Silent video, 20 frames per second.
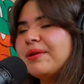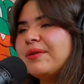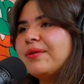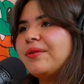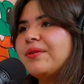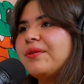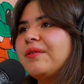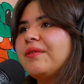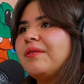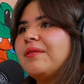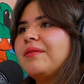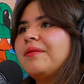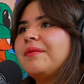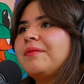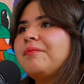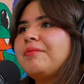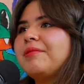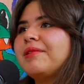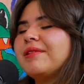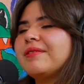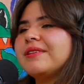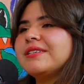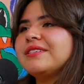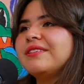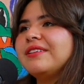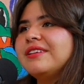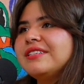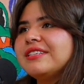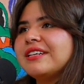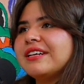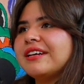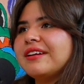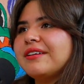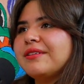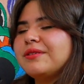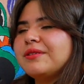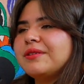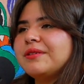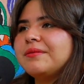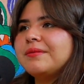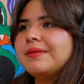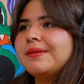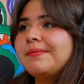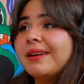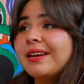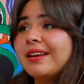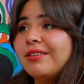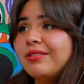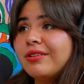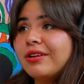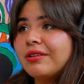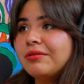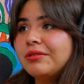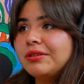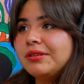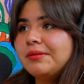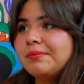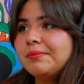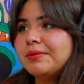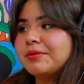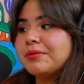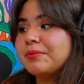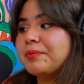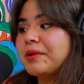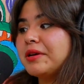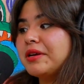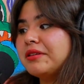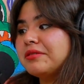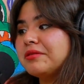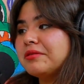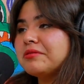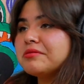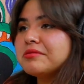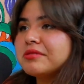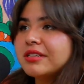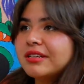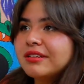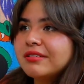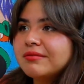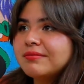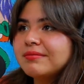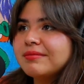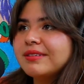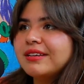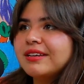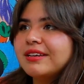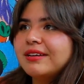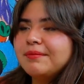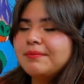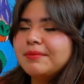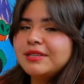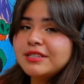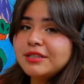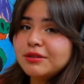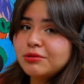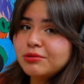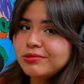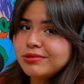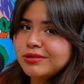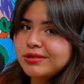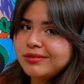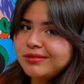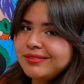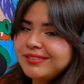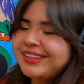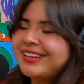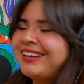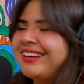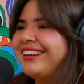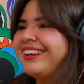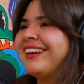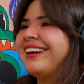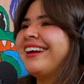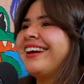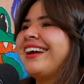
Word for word: pero por cuestiones de, imagino, recorte de presupuesto, no sé. Pinche justo. Ajá.